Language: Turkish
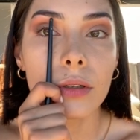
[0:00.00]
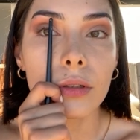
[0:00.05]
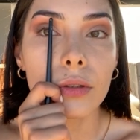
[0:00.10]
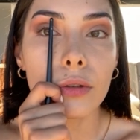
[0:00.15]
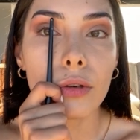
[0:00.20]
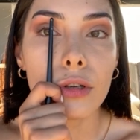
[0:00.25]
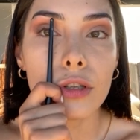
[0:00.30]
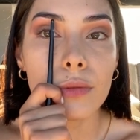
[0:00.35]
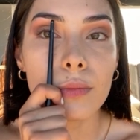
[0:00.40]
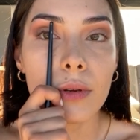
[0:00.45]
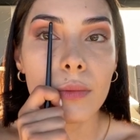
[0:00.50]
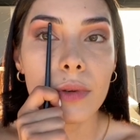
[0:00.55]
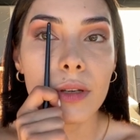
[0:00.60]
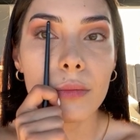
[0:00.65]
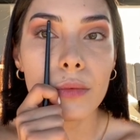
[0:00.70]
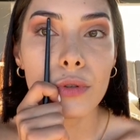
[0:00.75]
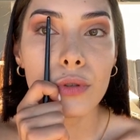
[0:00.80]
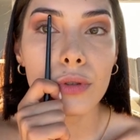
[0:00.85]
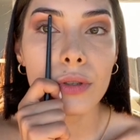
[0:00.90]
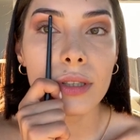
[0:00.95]
göz
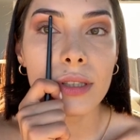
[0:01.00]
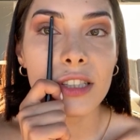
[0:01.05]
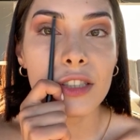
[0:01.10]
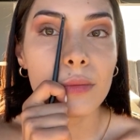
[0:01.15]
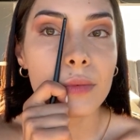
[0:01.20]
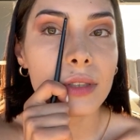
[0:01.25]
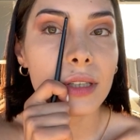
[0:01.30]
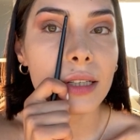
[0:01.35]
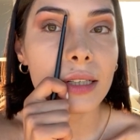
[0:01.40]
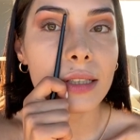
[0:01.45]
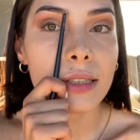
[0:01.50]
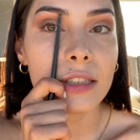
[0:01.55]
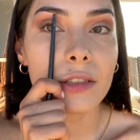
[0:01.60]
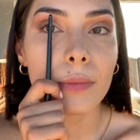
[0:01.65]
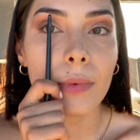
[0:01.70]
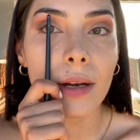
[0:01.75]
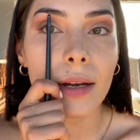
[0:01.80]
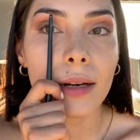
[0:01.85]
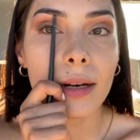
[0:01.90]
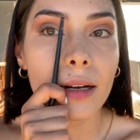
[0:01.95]
bebeğimin şu kısmından
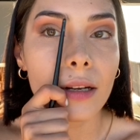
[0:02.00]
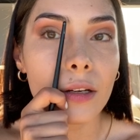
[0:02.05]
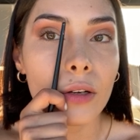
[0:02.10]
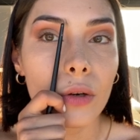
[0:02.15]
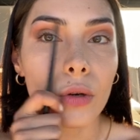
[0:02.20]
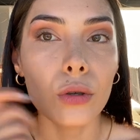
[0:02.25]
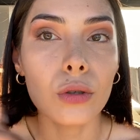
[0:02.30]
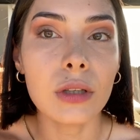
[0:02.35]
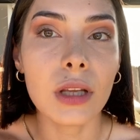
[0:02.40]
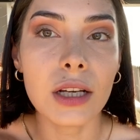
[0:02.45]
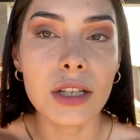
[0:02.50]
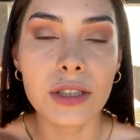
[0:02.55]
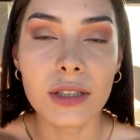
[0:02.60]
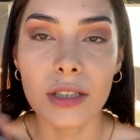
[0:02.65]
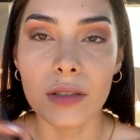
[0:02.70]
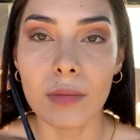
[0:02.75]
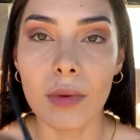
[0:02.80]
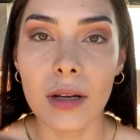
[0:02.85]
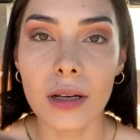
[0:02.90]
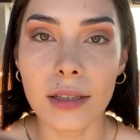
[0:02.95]
itibaren
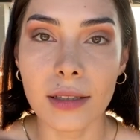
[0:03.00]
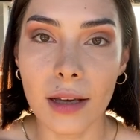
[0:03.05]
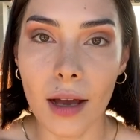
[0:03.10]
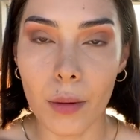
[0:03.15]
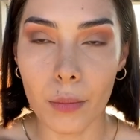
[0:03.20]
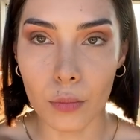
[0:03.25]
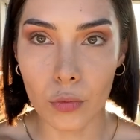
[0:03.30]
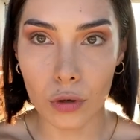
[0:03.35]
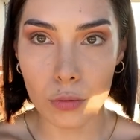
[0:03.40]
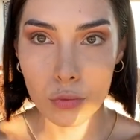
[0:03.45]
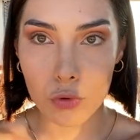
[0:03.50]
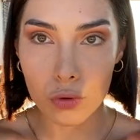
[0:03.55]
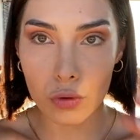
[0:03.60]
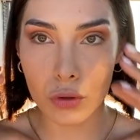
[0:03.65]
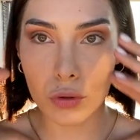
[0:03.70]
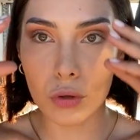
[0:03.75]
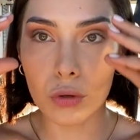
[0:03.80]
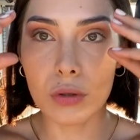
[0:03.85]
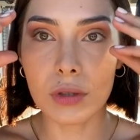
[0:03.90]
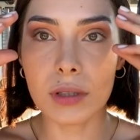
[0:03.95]
koyulaştırma yapmıyorum.
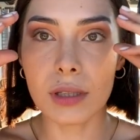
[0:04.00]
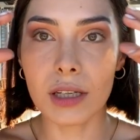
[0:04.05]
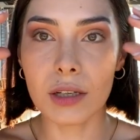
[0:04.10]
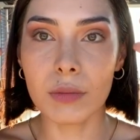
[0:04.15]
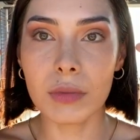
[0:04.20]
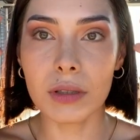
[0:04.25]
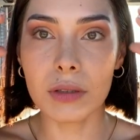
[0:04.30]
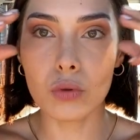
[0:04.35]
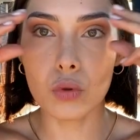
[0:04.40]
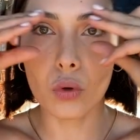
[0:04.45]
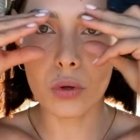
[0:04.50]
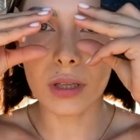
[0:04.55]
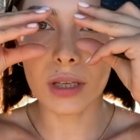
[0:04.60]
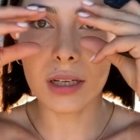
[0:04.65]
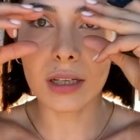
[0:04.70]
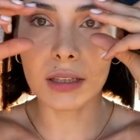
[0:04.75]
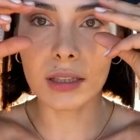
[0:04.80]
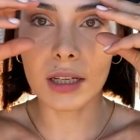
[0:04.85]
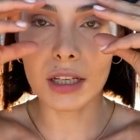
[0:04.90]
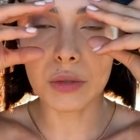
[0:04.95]
Çünkü gözlerimin çok
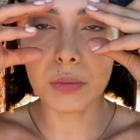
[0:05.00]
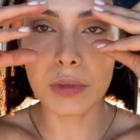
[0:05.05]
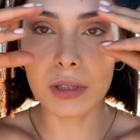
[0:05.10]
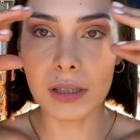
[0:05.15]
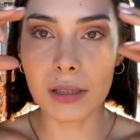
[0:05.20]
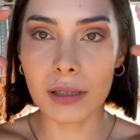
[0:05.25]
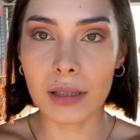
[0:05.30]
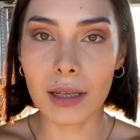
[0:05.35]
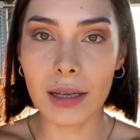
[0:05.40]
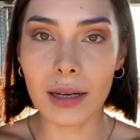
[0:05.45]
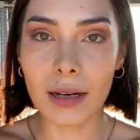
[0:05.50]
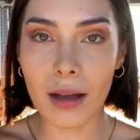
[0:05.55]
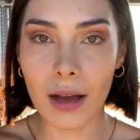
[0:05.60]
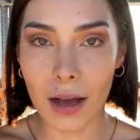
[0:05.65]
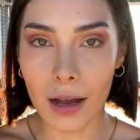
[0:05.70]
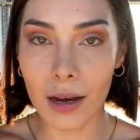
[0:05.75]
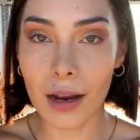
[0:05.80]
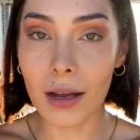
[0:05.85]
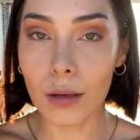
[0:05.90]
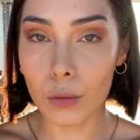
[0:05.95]
yakınlaşmasını değil
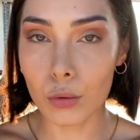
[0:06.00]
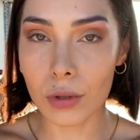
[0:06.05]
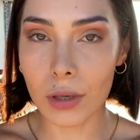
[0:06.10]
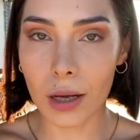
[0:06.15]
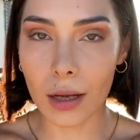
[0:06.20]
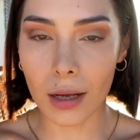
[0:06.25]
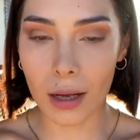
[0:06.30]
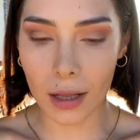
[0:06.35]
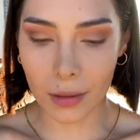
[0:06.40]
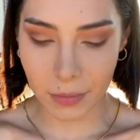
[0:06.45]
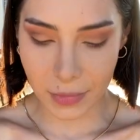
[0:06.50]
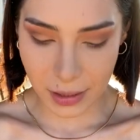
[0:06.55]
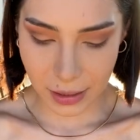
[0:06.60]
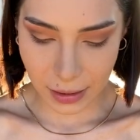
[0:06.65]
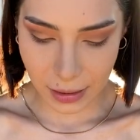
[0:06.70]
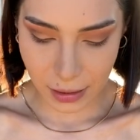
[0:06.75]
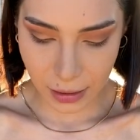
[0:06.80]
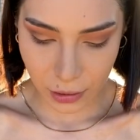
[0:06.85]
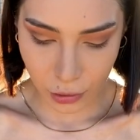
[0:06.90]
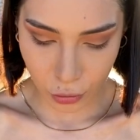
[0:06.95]
hala uzak
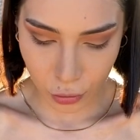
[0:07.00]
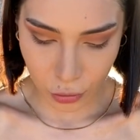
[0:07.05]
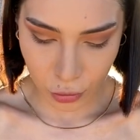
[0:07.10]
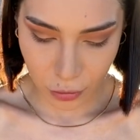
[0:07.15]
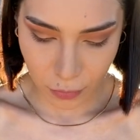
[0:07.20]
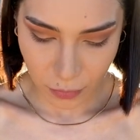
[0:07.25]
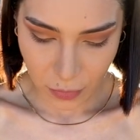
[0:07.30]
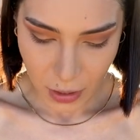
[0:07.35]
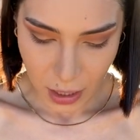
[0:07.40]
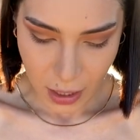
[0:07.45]
kalmasını istiyorum.